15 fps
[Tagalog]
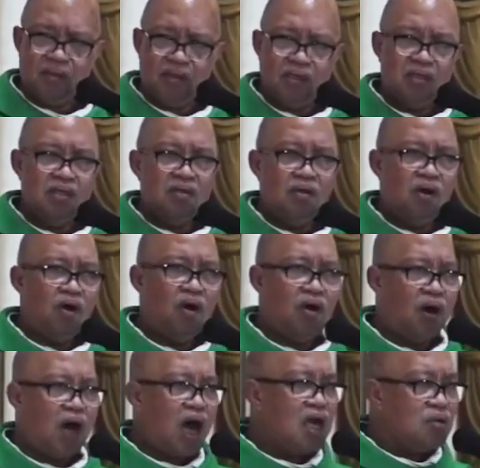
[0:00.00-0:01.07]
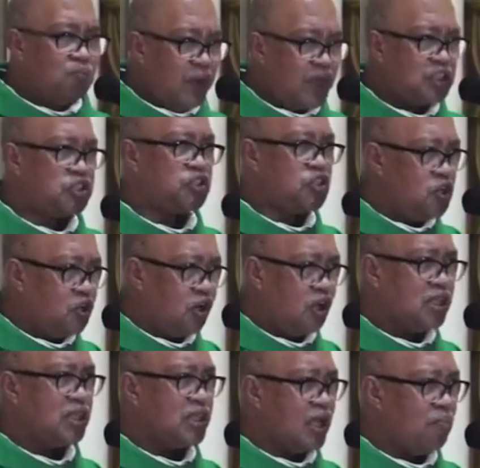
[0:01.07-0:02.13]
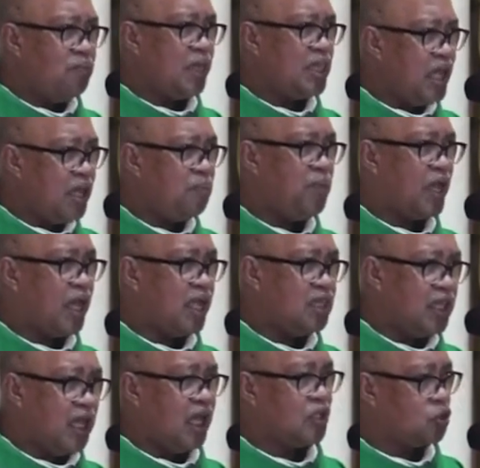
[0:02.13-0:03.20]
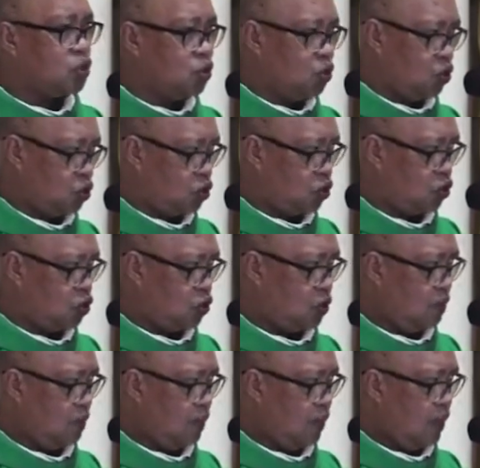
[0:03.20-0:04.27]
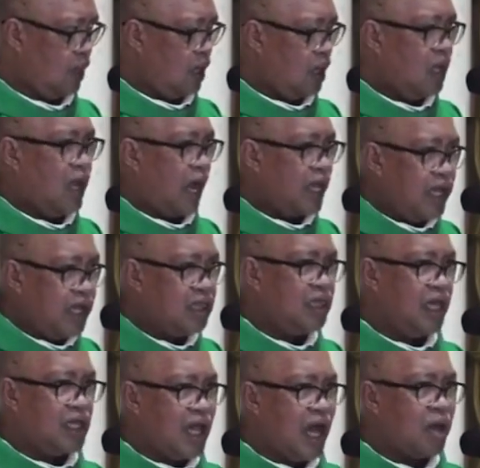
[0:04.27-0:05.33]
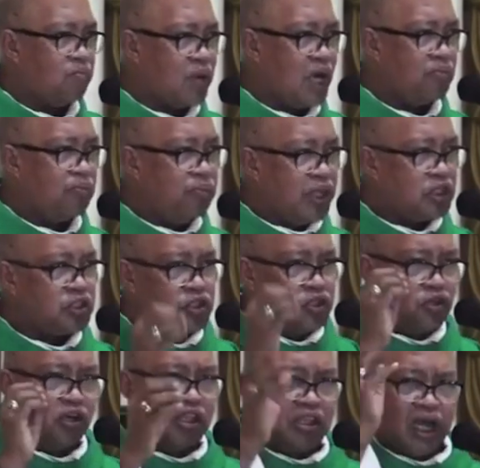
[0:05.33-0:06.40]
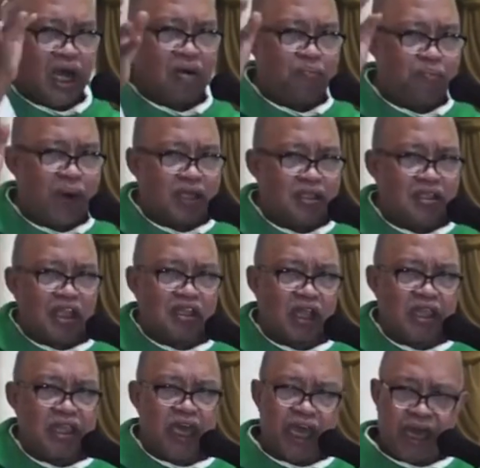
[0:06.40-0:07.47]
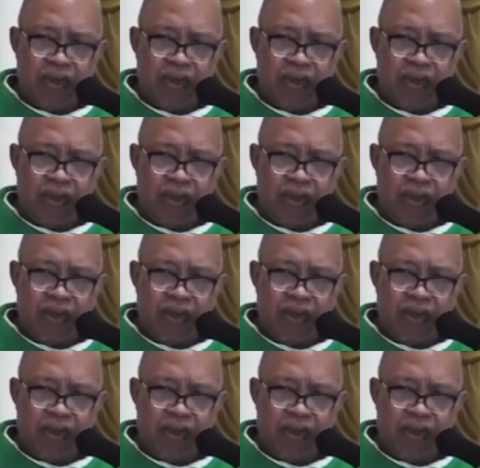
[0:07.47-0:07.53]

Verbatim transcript: Oh, ang misyon na binibigay ni Jesus ay hindi lamang misyon ng pagtatanim,